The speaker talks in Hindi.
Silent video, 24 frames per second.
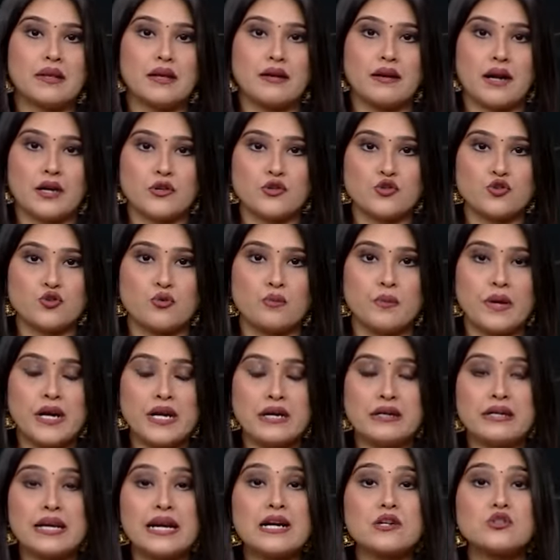के राज्यों में
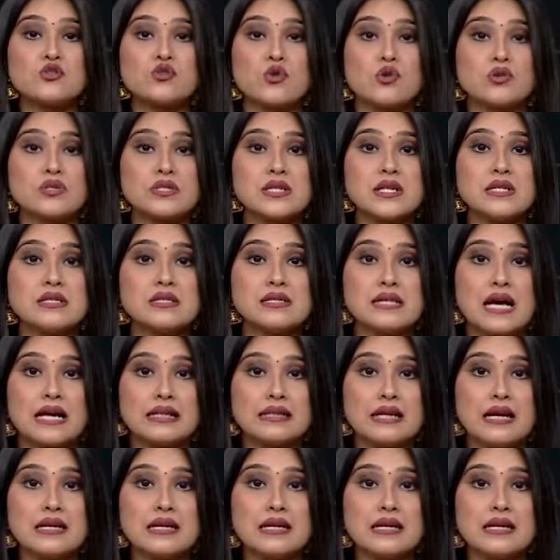150 से ज्यादा